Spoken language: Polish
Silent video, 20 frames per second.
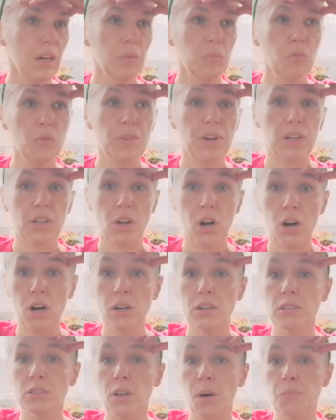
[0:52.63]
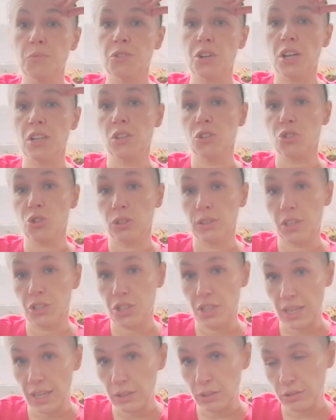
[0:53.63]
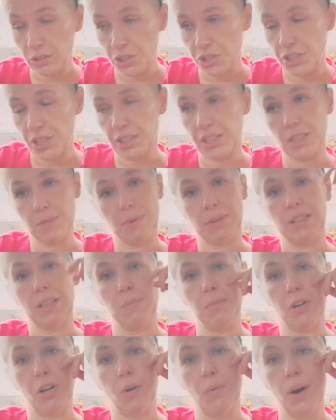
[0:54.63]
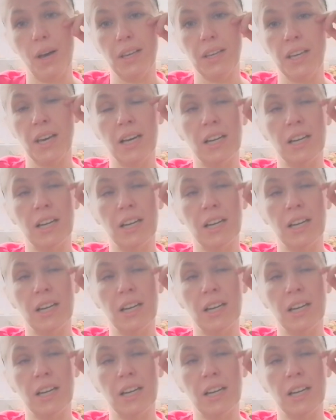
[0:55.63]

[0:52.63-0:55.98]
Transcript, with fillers: Mówię, no dobrze, no szkoda, że rano ten śnieg nie spadł na Mikołajki,